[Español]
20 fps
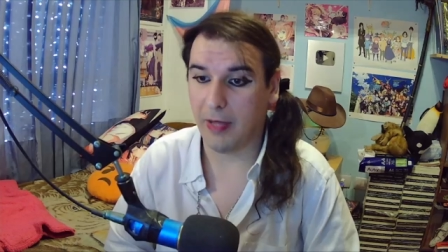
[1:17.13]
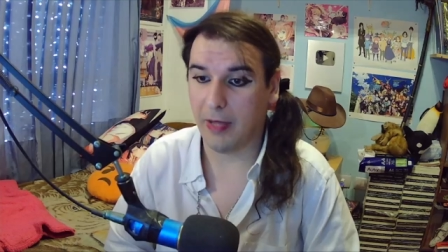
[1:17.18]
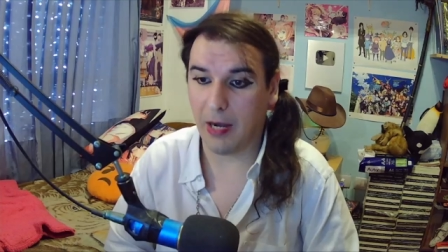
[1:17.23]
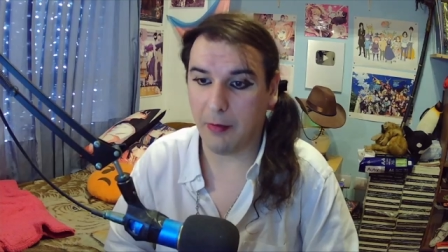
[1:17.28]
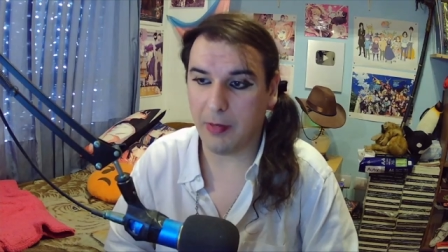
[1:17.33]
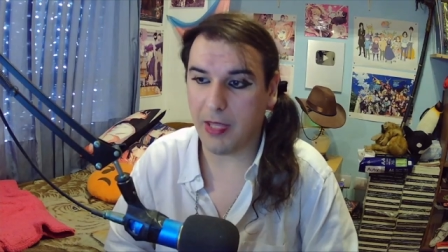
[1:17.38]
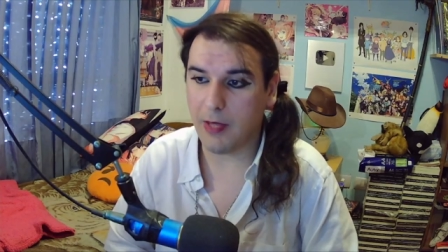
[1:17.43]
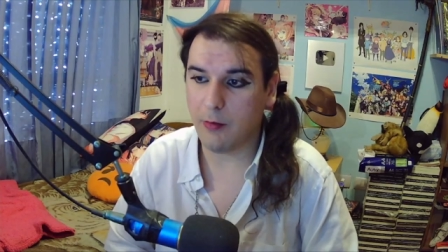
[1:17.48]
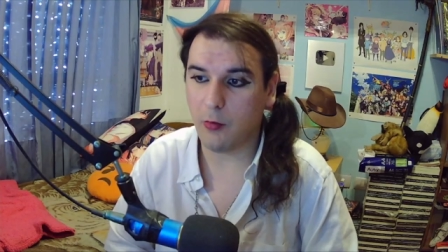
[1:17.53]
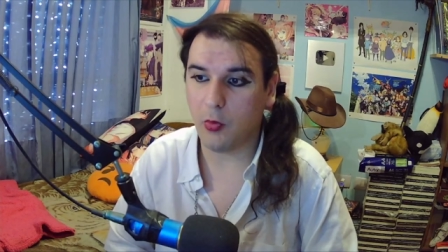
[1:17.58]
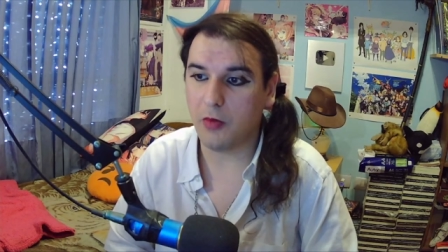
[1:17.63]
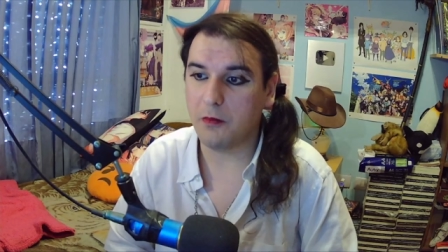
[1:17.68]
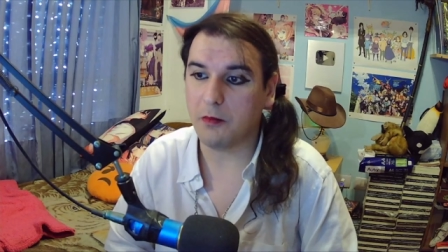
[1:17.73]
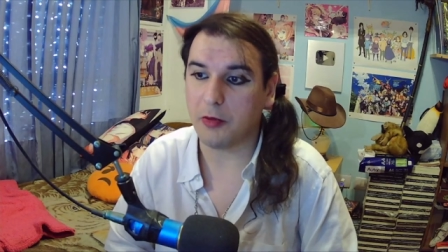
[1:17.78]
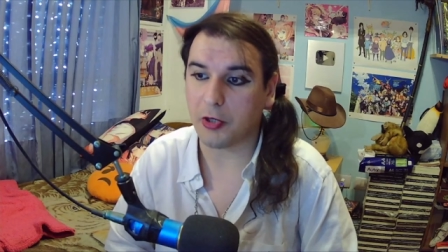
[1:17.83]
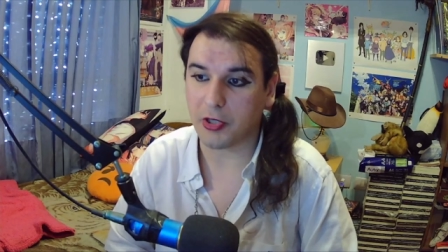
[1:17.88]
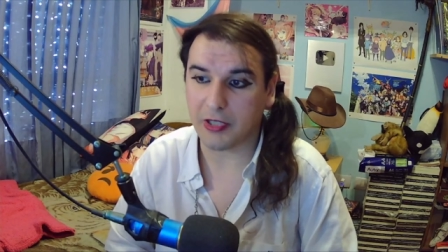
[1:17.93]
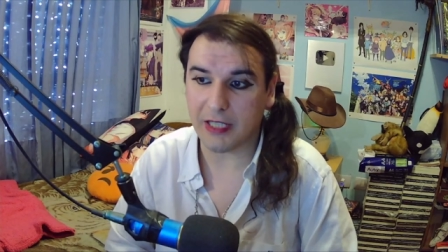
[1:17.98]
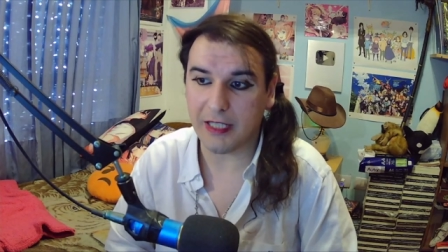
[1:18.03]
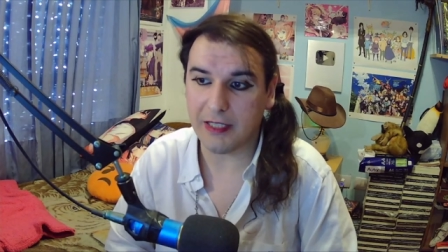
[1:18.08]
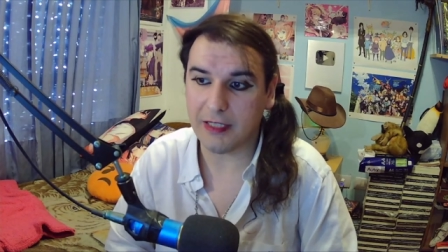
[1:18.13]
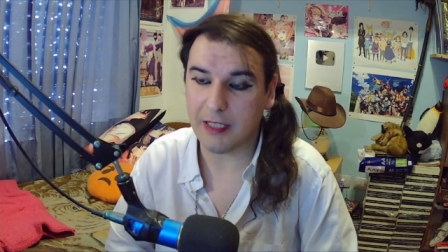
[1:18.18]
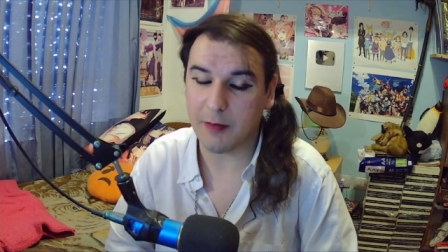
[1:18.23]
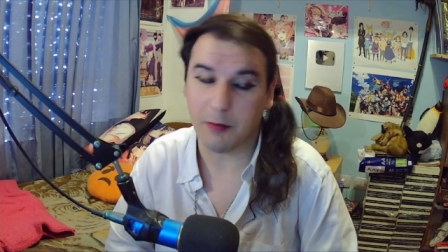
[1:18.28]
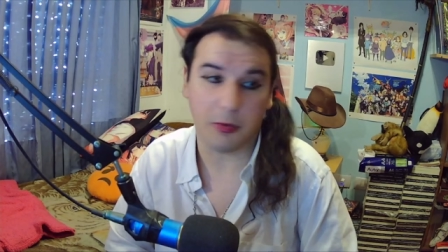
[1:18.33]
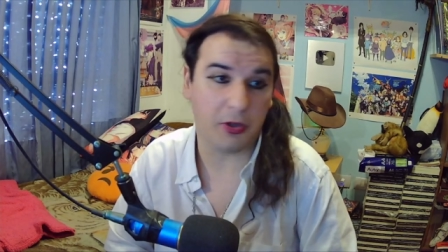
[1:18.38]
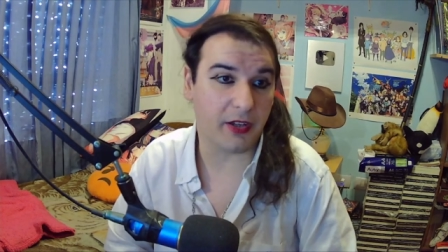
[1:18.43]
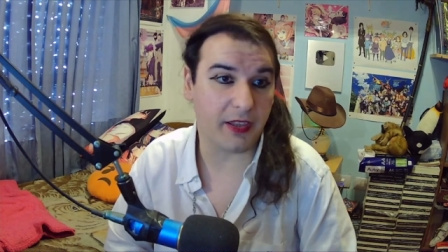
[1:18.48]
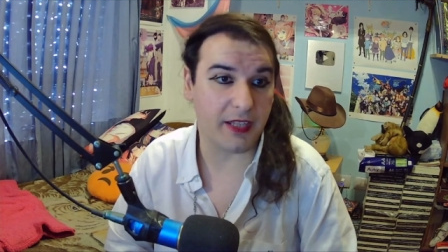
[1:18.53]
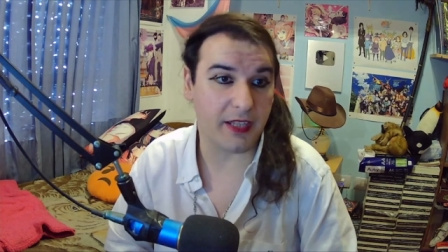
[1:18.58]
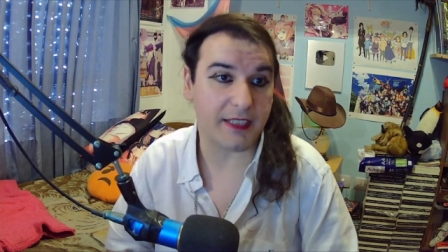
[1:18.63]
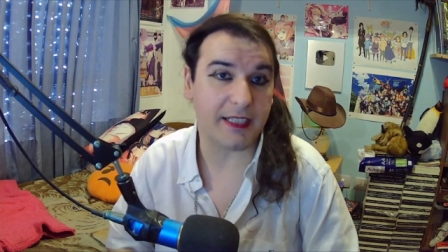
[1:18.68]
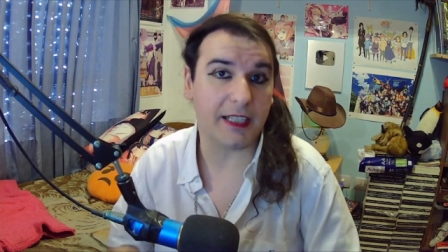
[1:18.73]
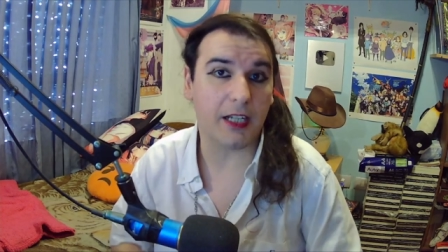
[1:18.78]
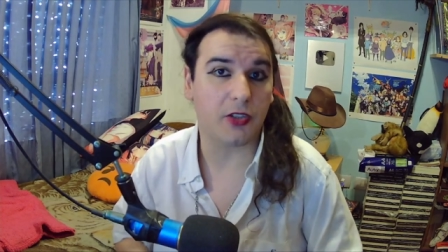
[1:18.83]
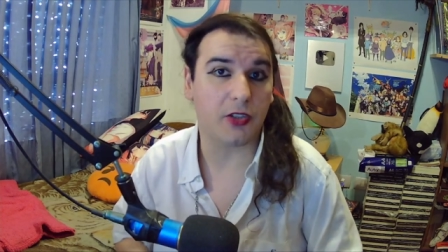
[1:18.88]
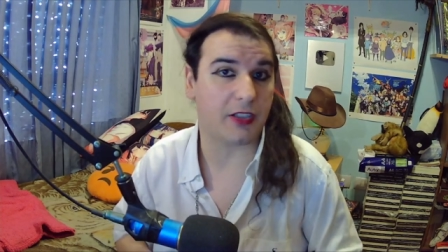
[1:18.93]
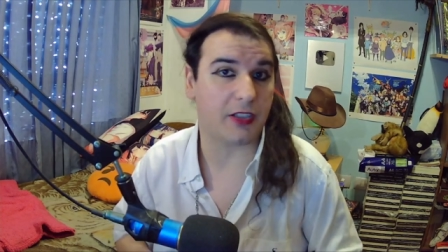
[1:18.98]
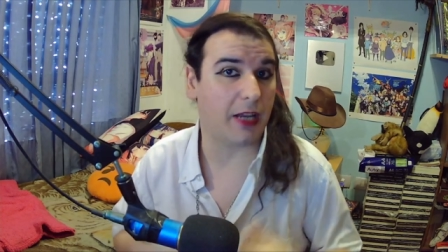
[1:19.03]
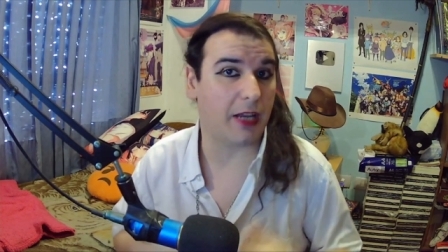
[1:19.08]
mí es muy importante poder decirlo tan
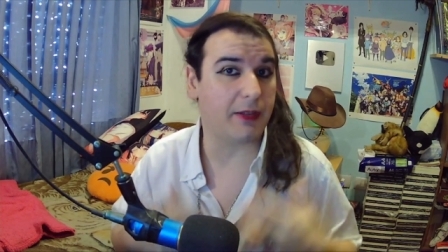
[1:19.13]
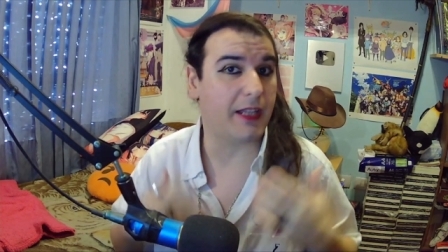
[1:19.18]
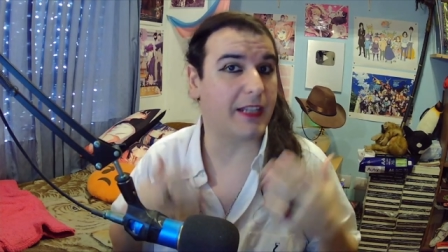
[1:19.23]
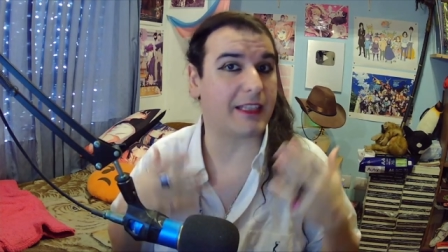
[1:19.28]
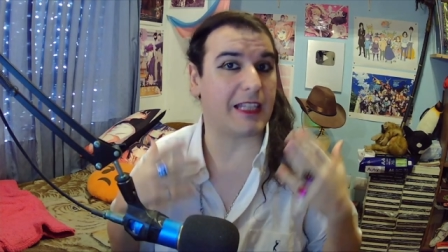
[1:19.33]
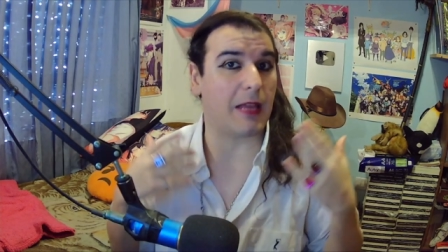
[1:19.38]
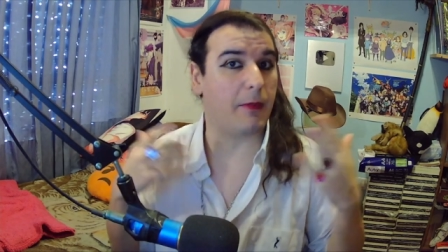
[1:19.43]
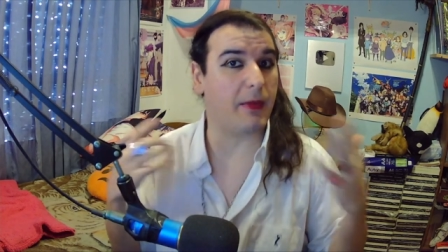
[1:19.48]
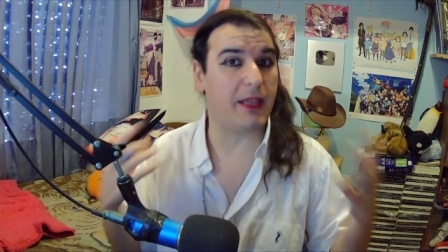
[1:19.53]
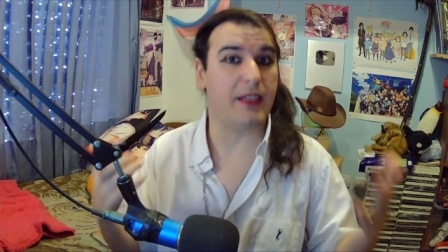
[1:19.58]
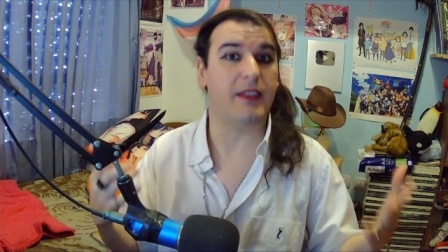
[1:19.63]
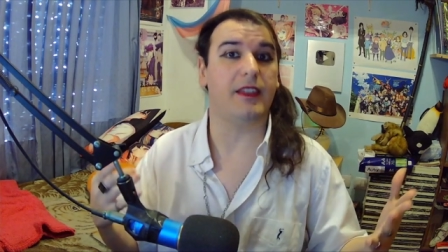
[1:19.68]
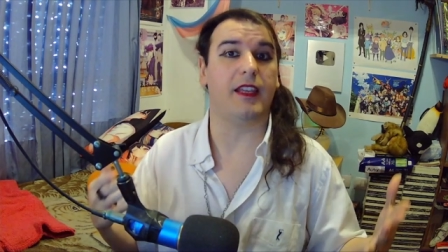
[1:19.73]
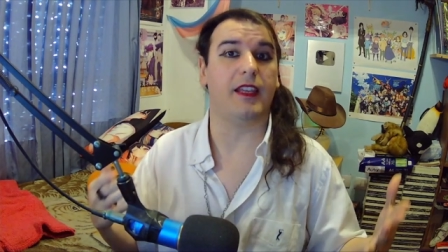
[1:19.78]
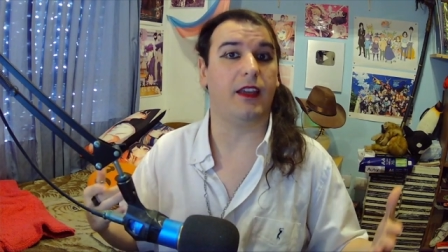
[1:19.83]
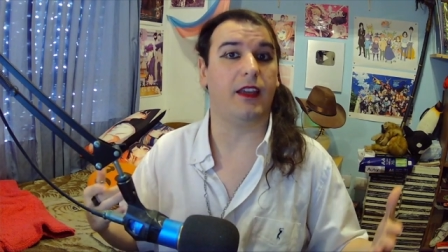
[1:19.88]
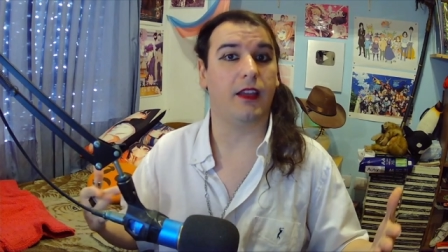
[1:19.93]
abiertamente.